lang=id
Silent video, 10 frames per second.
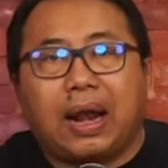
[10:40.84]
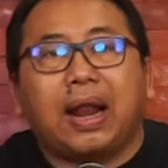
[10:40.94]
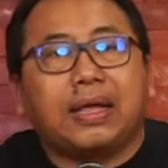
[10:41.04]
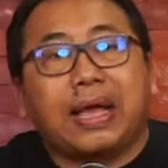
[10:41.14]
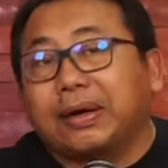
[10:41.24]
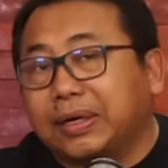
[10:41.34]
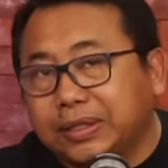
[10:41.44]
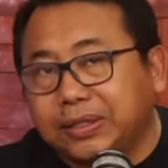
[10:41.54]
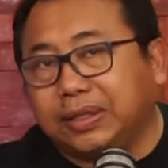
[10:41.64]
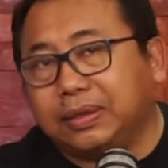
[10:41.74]
hal-hal yang
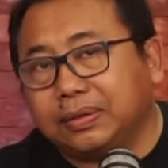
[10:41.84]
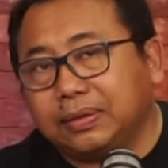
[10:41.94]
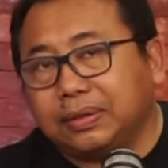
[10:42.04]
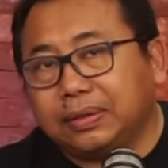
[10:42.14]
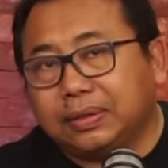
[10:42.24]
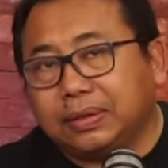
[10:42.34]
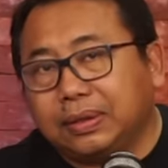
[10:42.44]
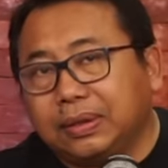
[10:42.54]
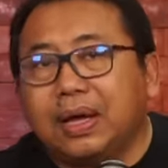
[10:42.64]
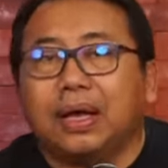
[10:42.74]
kecil.
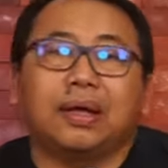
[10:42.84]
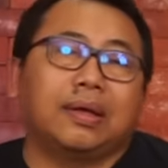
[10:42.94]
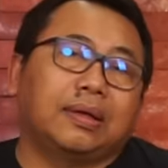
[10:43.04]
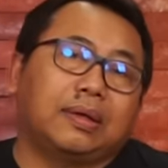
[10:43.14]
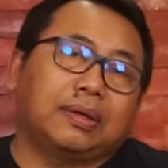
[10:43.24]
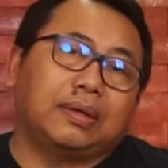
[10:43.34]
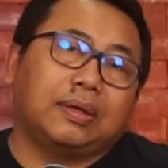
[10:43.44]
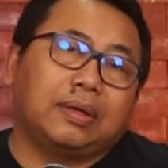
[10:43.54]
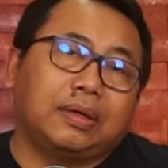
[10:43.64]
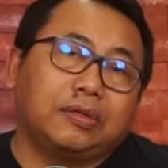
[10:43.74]
Nah,
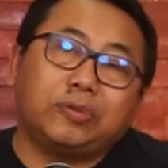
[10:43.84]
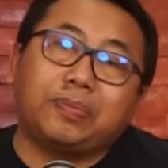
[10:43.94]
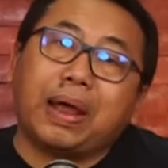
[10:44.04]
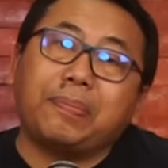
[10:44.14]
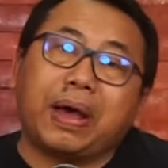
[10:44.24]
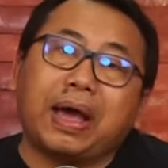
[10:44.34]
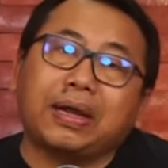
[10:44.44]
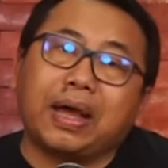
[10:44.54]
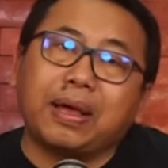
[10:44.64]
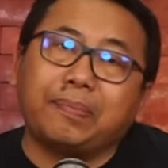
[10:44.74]
terus berapa
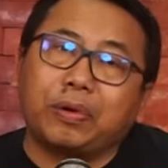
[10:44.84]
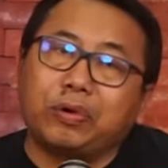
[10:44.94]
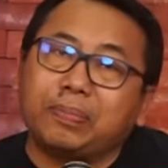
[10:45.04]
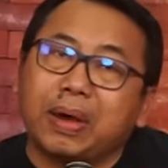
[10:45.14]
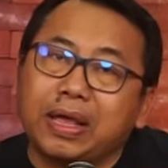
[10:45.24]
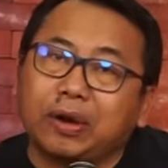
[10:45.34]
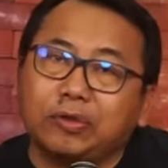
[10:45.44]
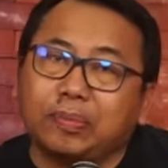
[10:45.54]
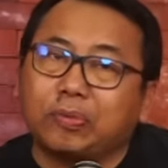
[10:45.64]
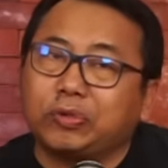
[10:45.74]
harga yang perlu dibayar
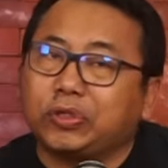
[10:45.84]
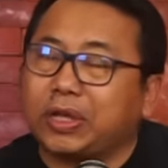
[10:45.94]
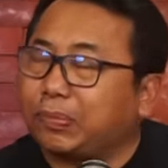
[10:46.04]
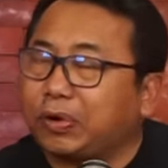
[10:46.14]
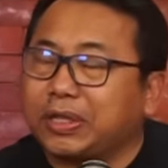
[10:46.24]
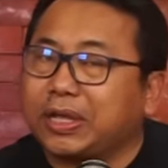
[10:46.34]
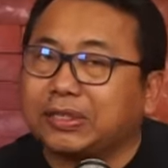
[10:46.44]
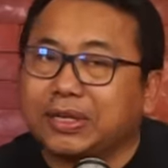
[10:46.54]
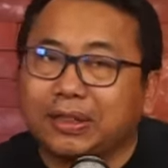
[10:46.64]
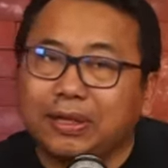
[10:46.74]
untuk mewujudkan politik
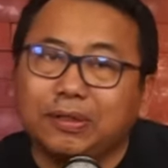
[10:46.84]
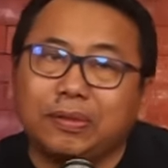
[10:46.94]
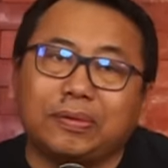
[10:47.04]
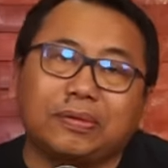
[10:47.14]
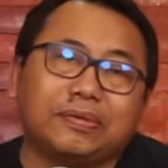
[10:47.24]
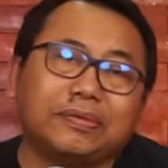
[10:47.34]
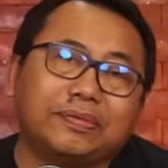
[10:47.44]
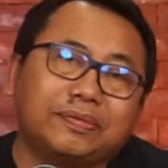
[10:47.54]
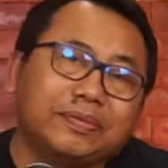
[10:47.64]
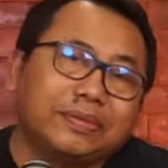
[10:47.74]
yang sehat itu?
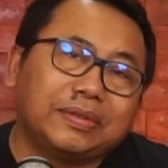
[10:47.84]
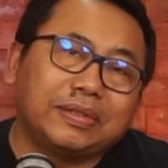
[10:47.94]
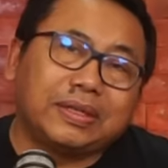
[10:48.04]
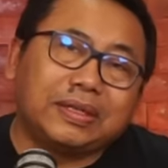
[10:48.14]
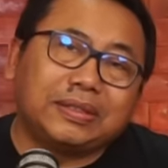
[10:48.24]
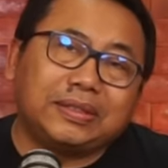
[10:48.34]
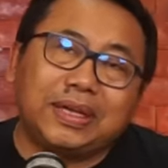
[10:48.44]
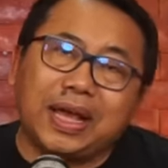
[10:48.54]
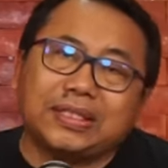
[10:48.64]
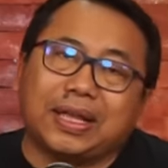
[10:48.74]

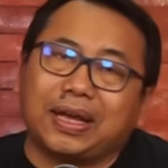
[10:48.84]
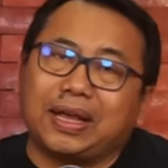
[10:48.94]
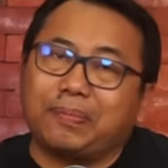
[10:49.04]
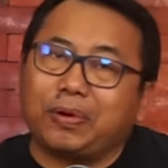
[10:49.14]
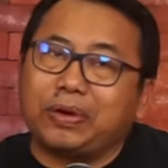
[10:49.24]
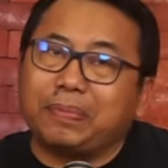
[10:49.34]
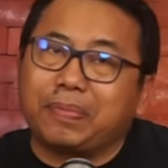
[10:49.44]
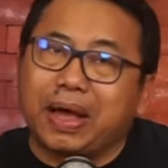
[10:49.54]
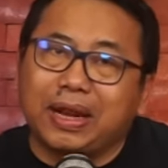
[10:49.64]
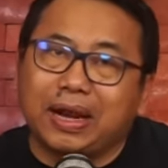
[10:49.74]
Jelas harga yang perlu
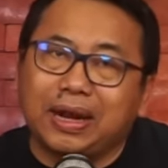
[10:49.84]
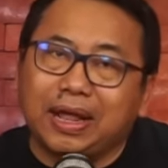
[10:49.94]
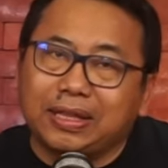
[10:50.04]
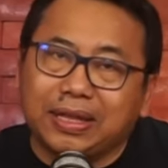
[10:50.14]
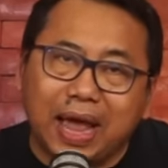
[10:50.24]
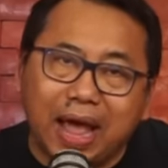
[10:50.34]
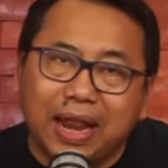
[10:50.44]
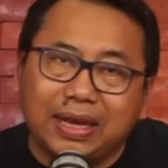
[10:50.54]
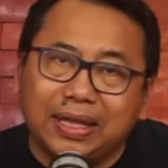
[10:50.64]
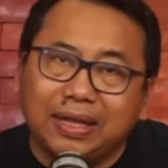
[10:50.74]
dibayar adalah
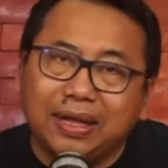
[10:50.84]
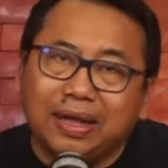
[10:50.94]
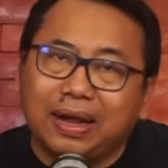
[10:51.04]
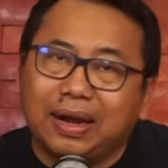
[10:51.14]
nyali